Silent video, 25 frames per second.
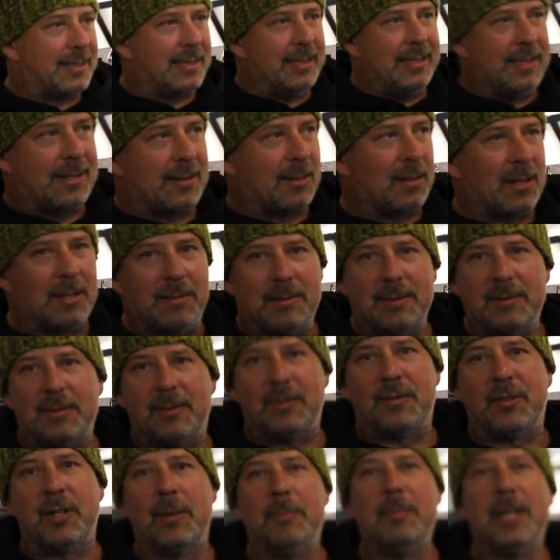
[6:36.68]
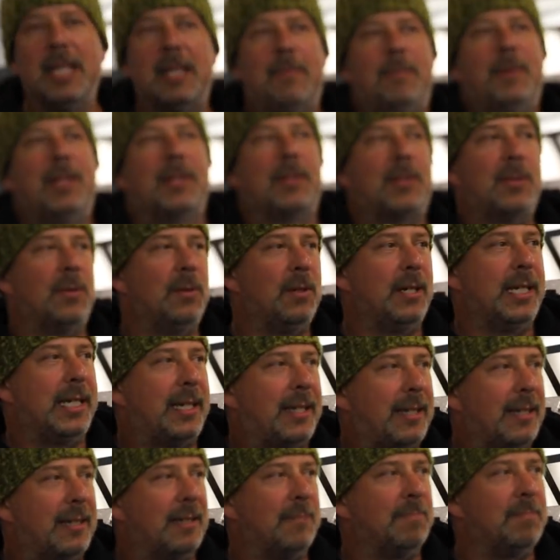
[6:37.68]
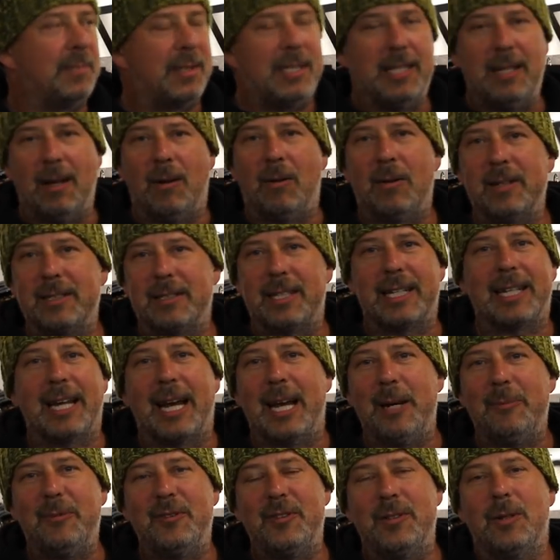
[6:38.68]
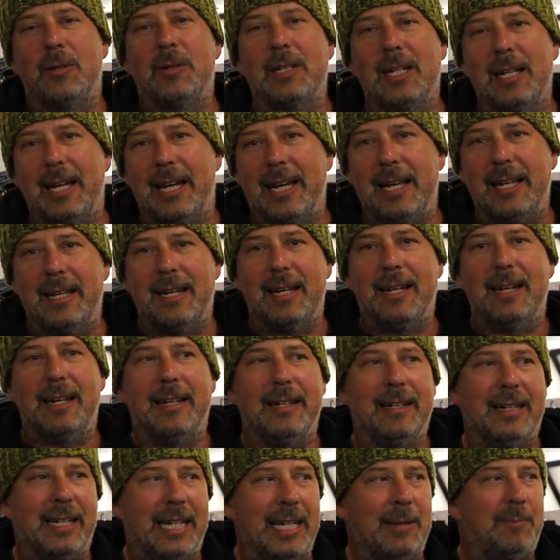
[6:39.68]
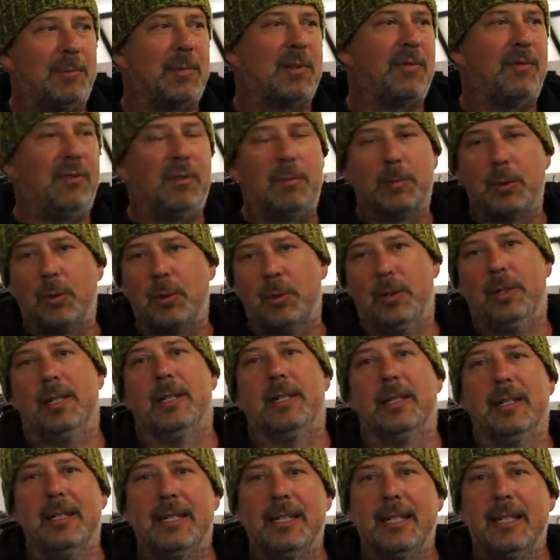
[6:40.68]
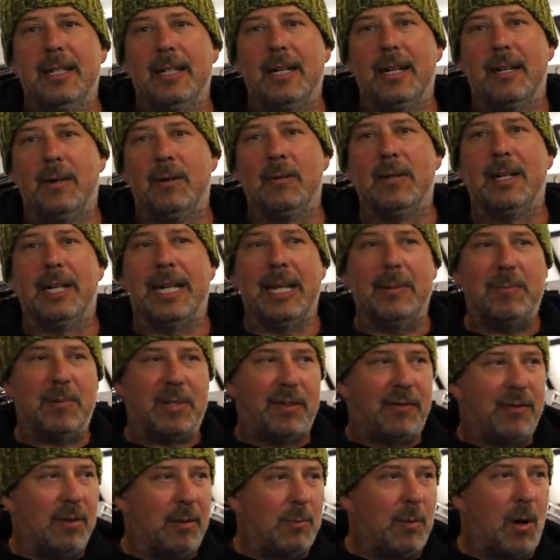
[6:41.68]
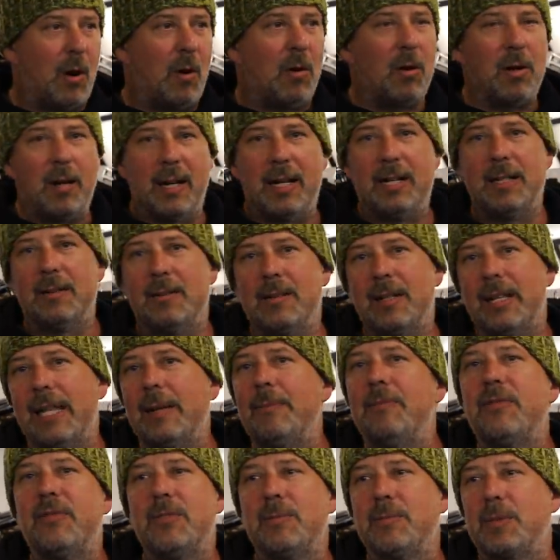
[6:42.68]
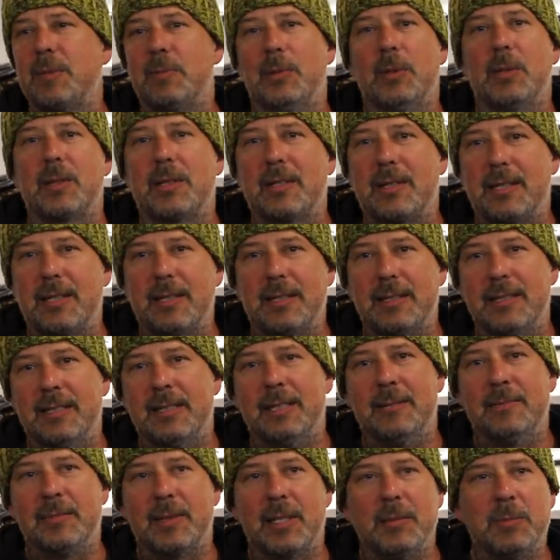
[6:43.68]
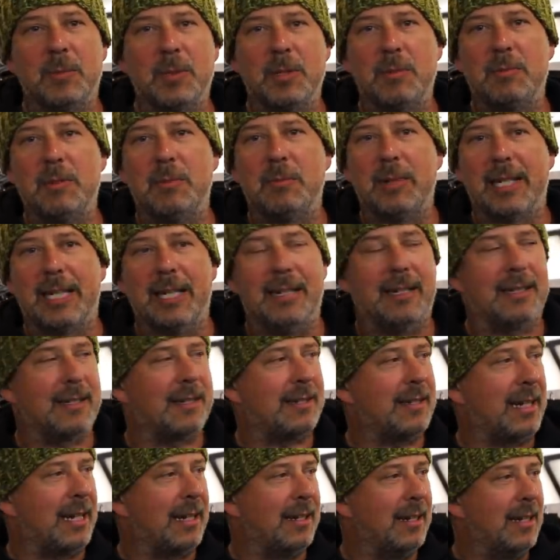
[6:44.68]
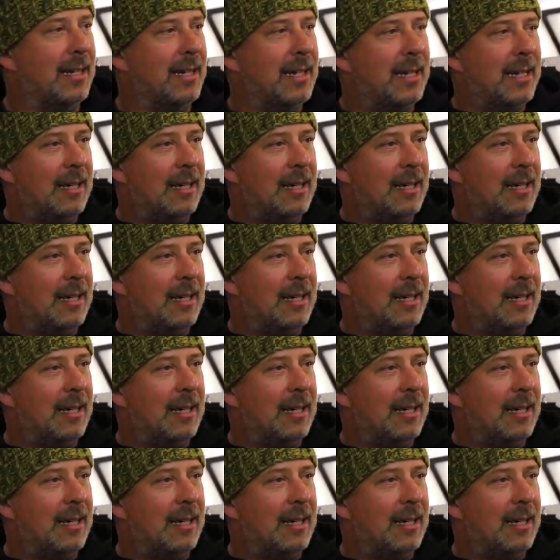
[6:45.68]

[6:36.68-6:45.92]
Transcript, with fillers: ich sage für mich persönlich, ähm, die, die Karpfenangelei lebt vom Köder und lebt vom Angler und lebt vom Spot. Ähm, da muss man mal ehrlich sein.